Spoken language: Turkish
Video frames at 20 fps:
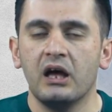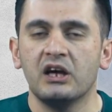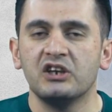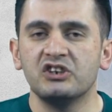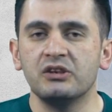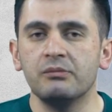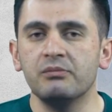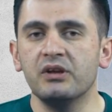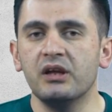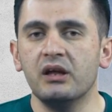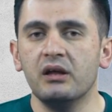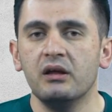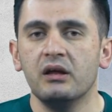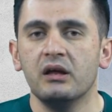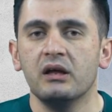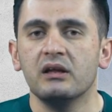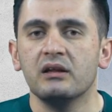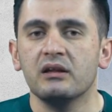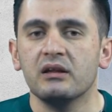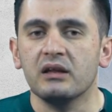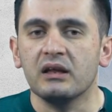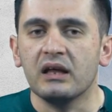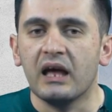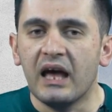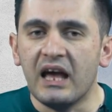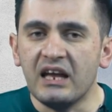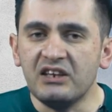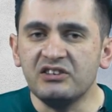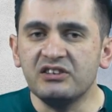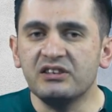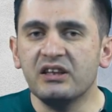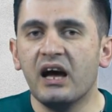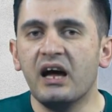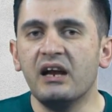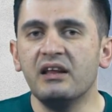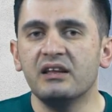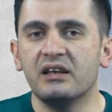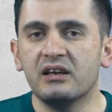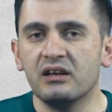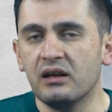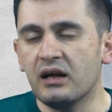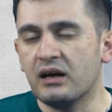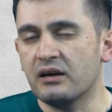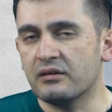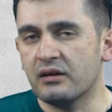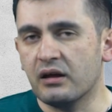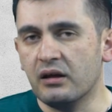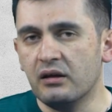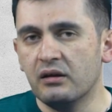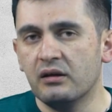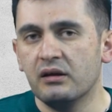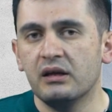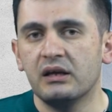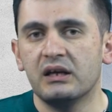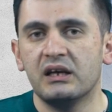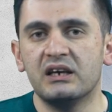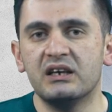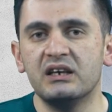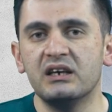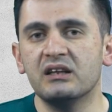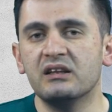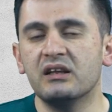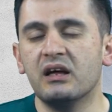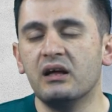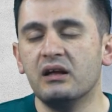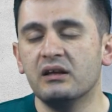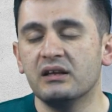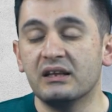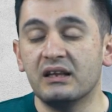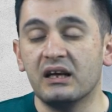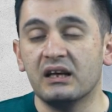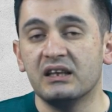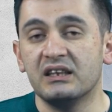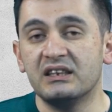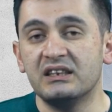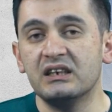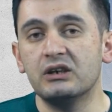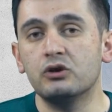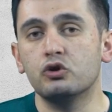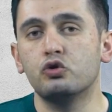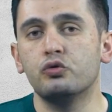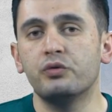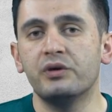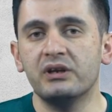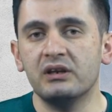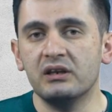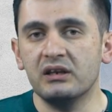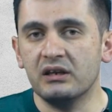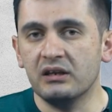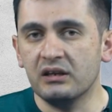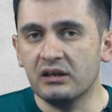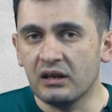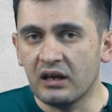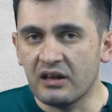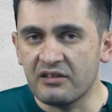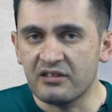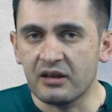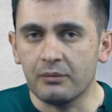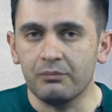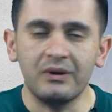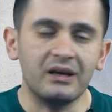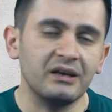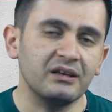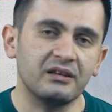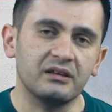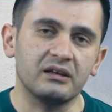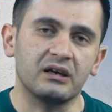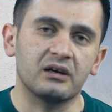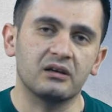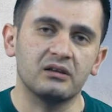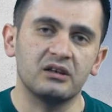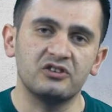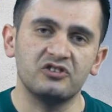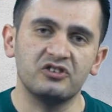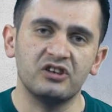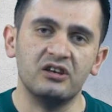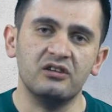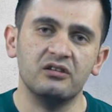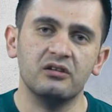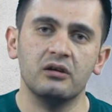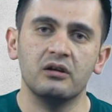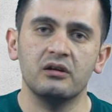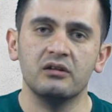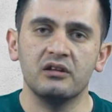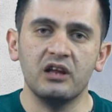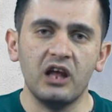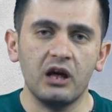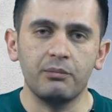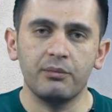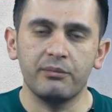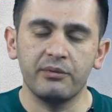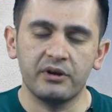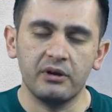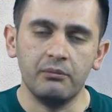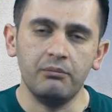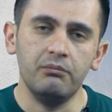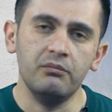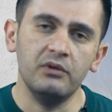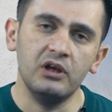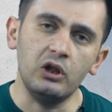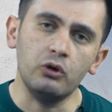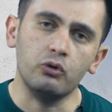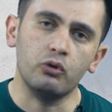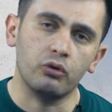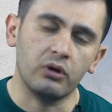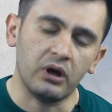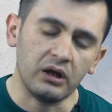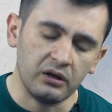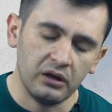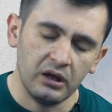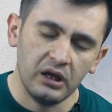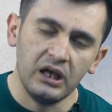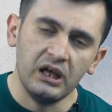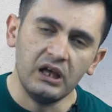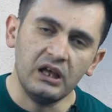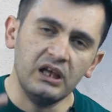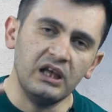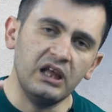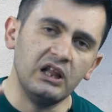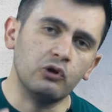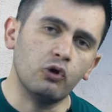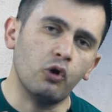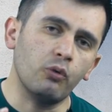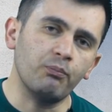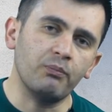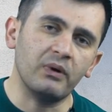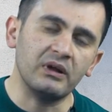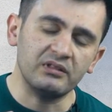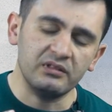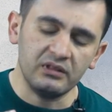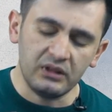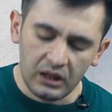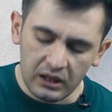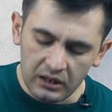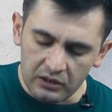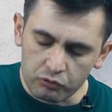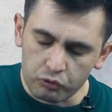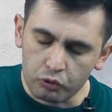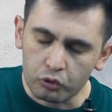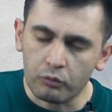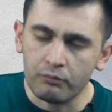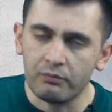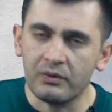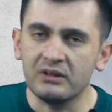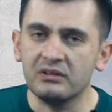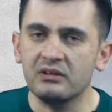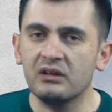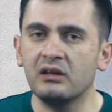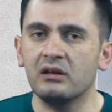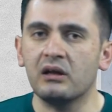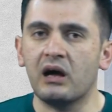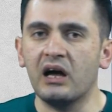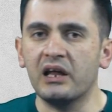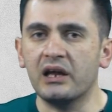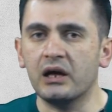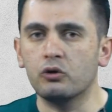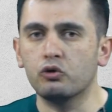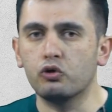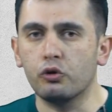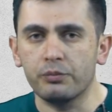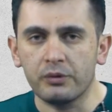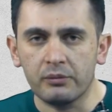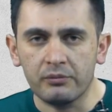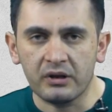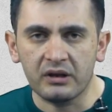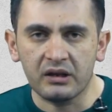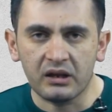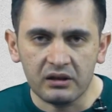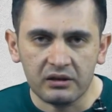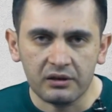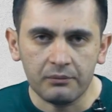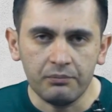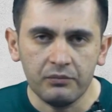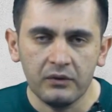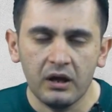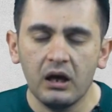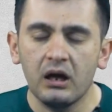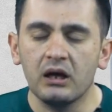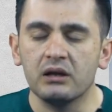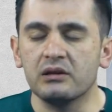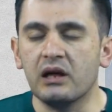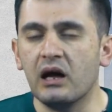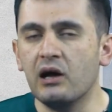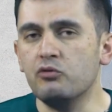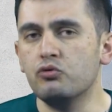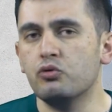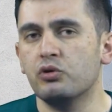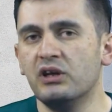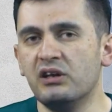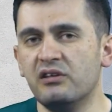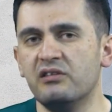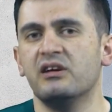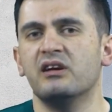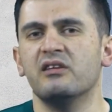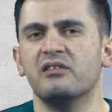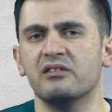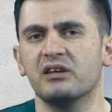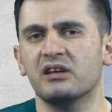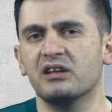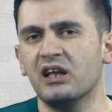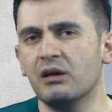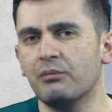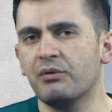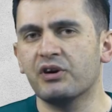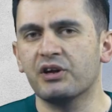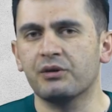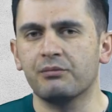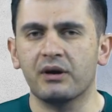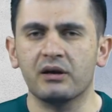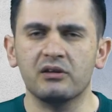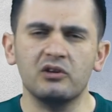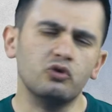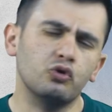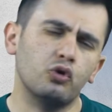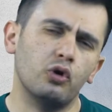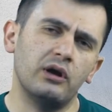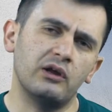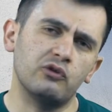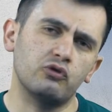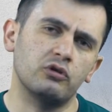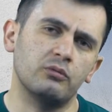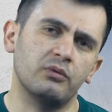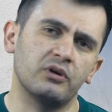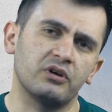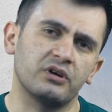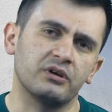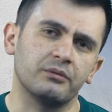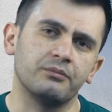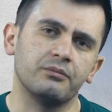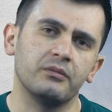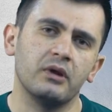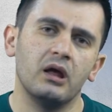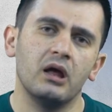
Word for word: Şimdi eş değer yarılarda iki ya da ya da iki yarı güvenliğini hesaplar iken arkadaşlar ne yapabilirim? İlk olarak ilk 10 madde ile son 10 maddenin ayrı ayrı toplamlarını alırım. Daha sonra ikisi arasındaki neye bakarım arkadaşlar? Korelasyona bakarım.